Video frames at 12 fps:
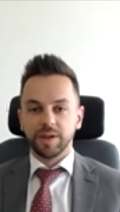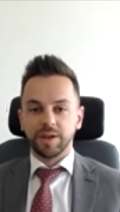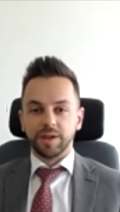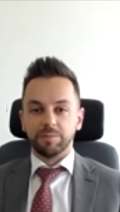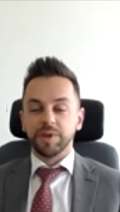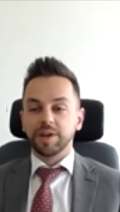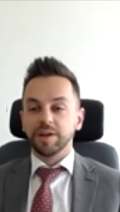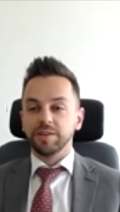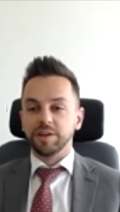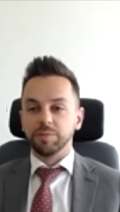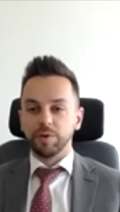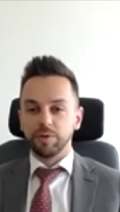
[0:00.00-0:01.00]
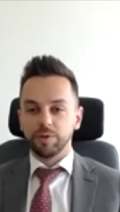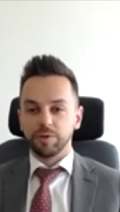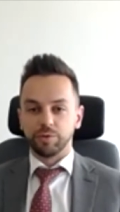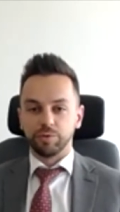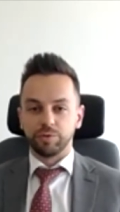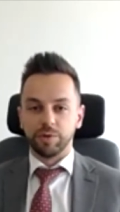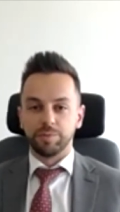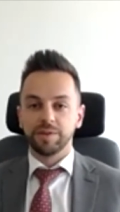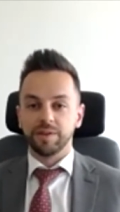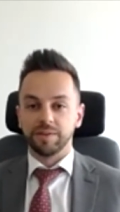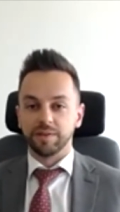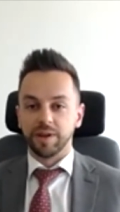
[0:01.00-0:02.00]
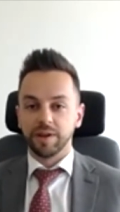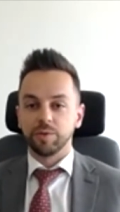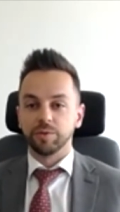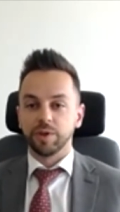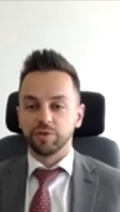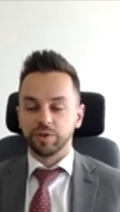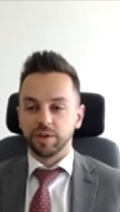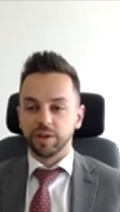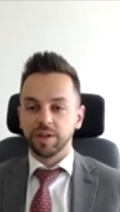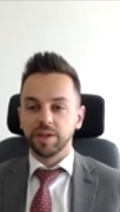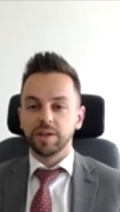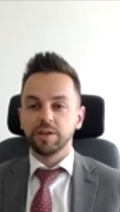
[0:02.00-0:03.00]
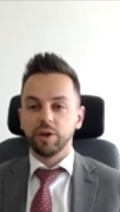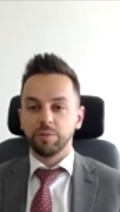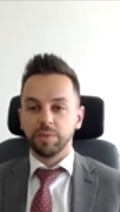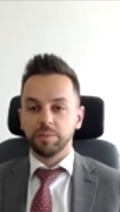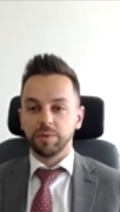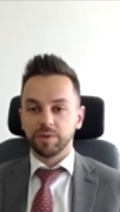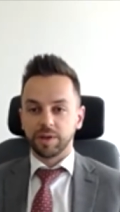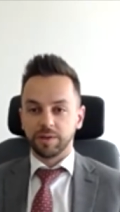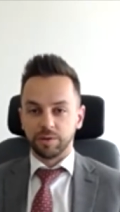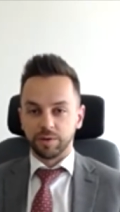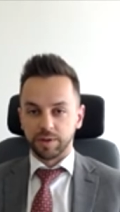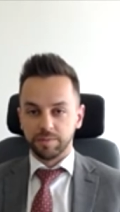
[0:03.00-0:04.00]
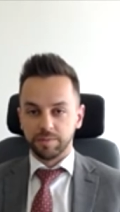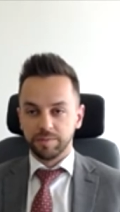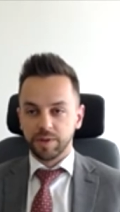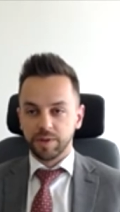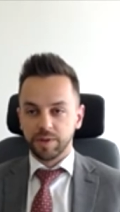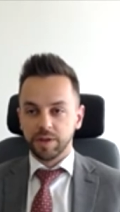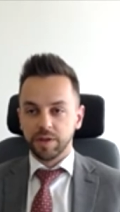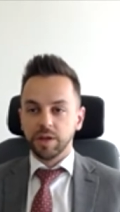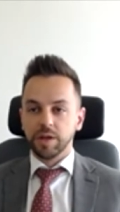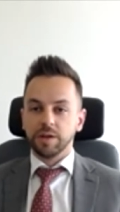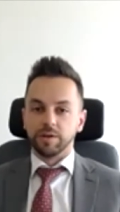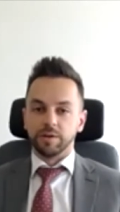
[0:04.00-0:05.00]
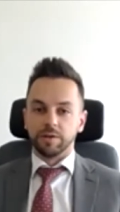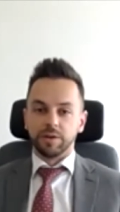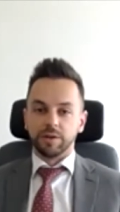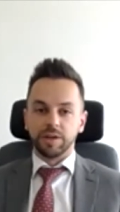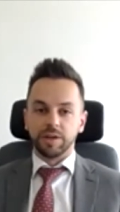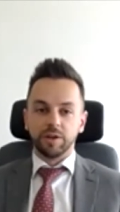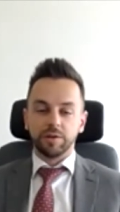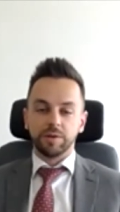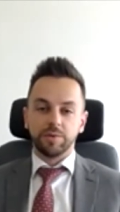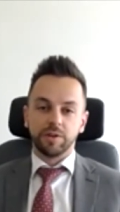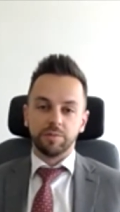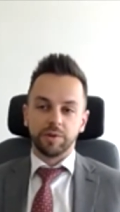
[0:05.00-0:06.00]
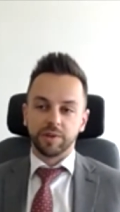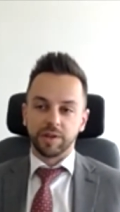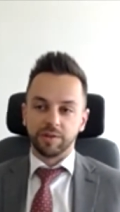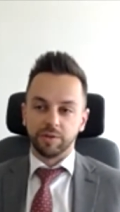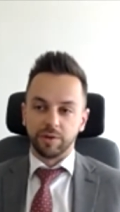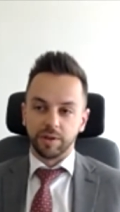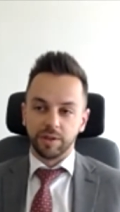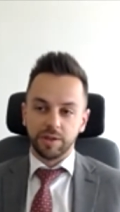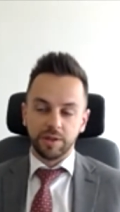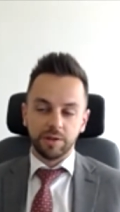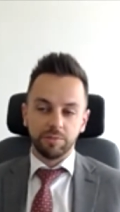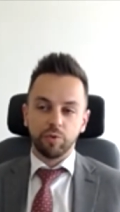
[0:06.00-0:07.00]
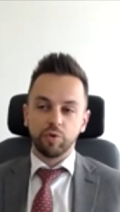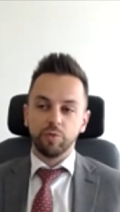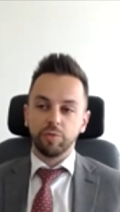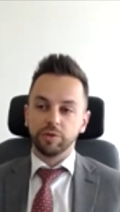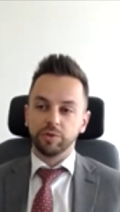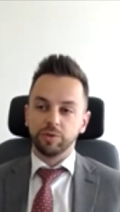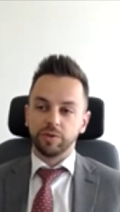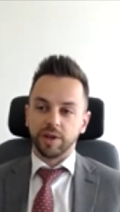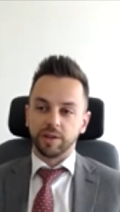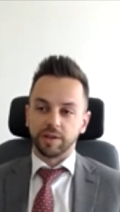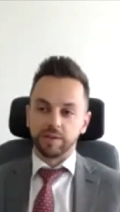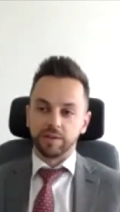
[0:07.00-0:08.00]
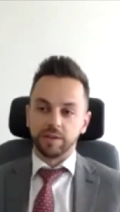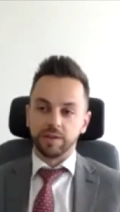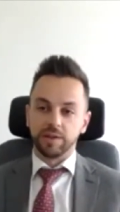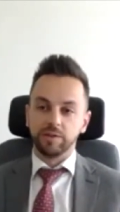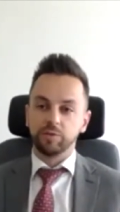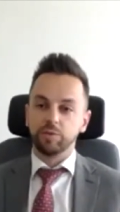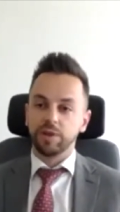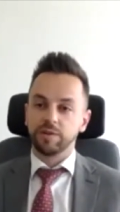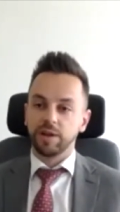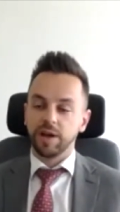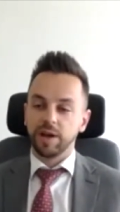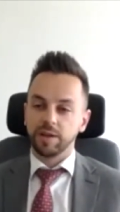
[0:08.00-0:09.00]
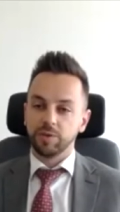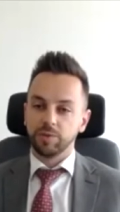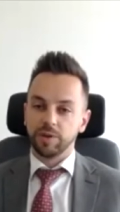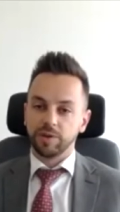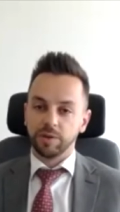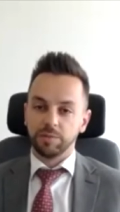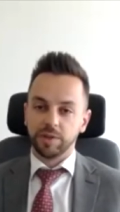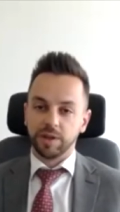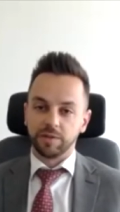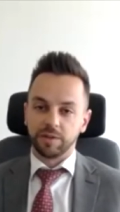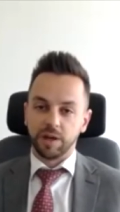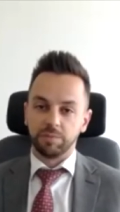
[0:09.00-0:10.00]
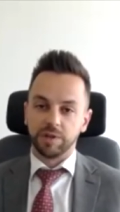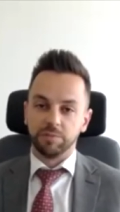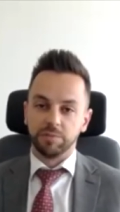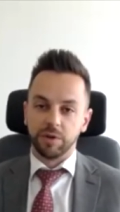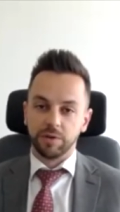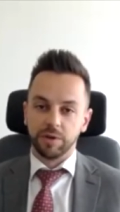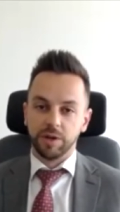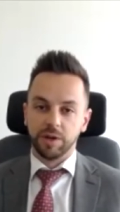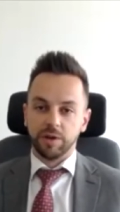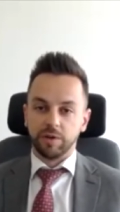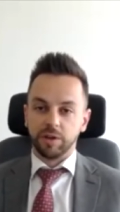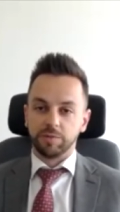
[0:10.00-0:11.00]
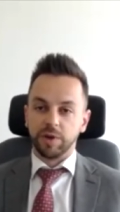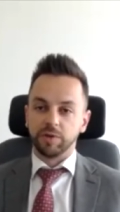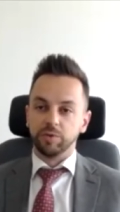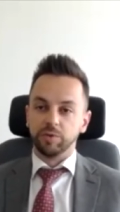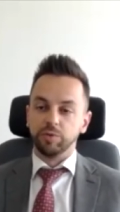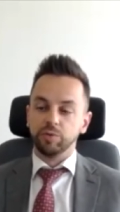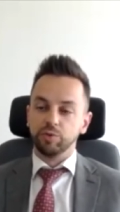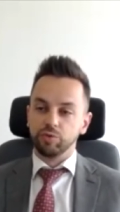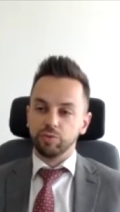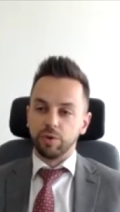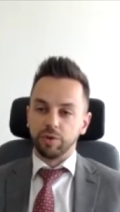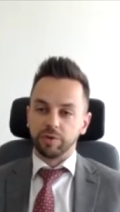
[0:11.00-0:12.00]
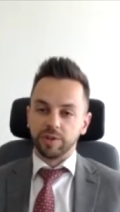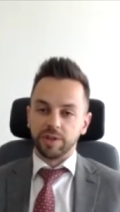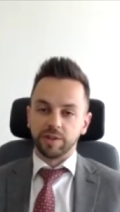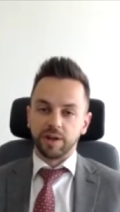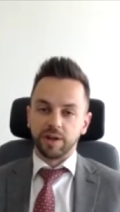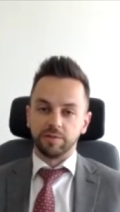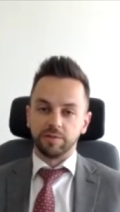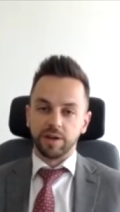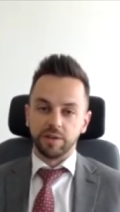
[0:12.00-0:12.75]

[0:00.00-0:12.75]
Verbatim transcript: Mmh. mécaniquement, je ne fais pas de dessin, on a généré énormément de trésorerie. Euh, énormément, énormément de trésorerie, beaucoup moins de dossiers à traiter. Tous les salariés ont été mis assez rapidement, en l'espace de deux jours, en télétravail.